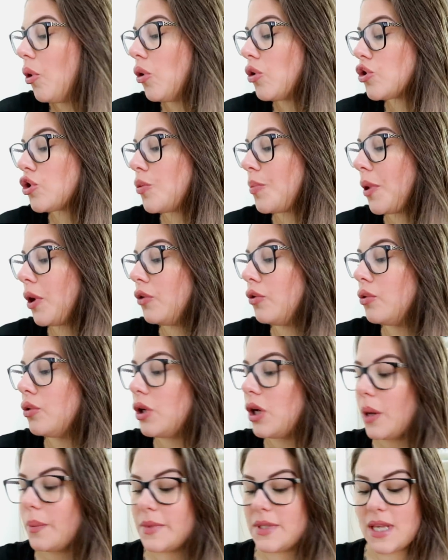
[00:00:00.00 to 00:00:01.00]
Bon, je prends
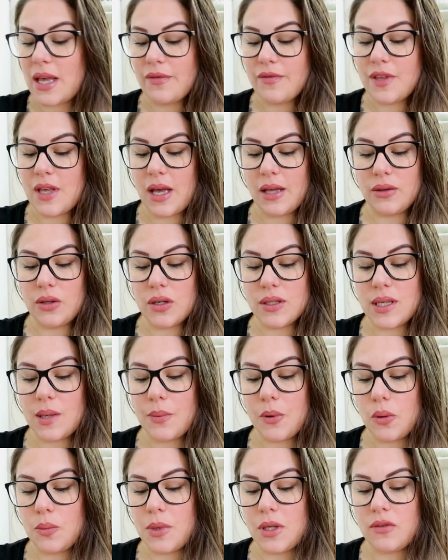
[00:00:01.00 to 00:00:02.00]
donc comme ça vient. Dans
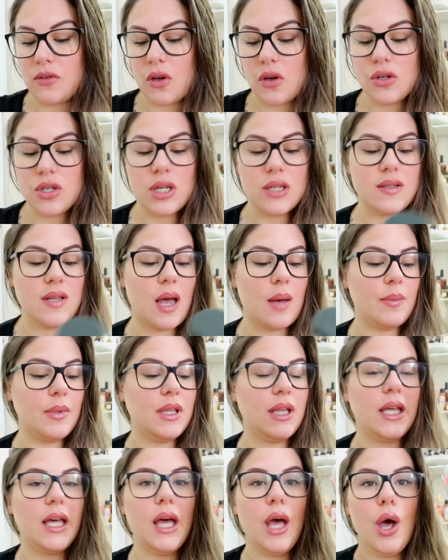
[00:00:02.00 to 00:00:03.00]
un premier temps, j'ai
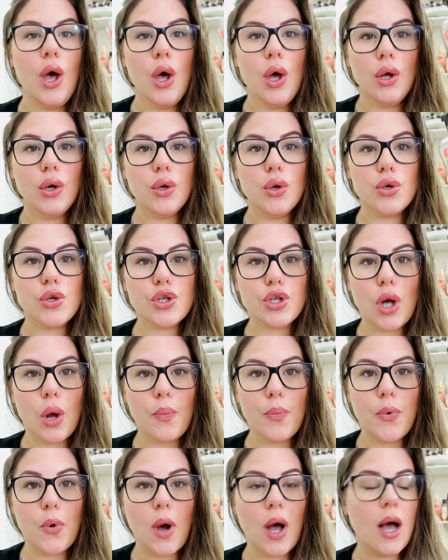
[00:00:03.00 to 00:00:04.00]
terminé le
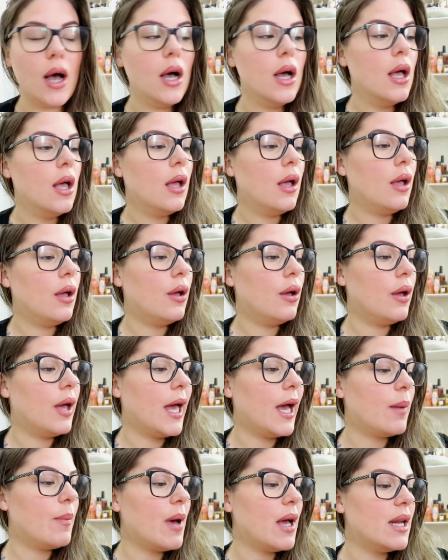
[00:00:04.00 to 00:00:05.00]
shampoing euh,
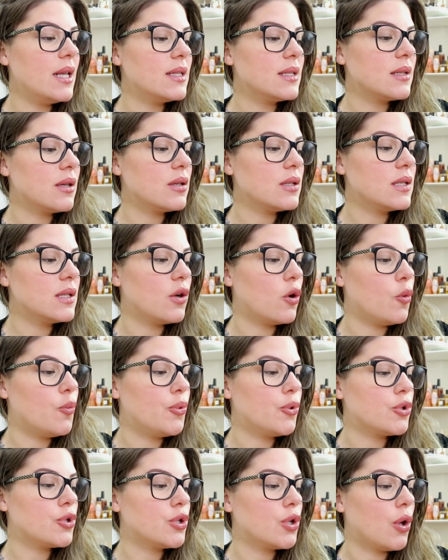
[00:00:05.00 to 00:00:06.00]
Herbal Essence
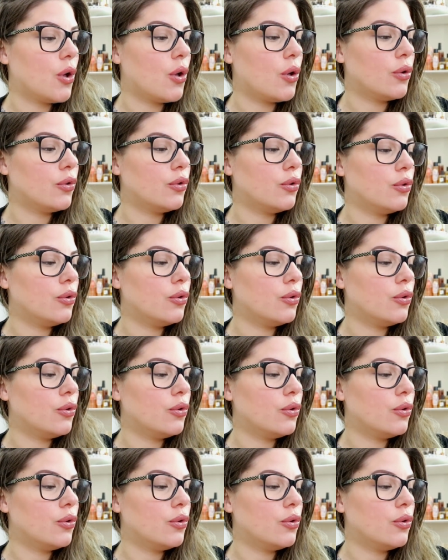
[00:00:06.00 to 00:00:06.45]
0%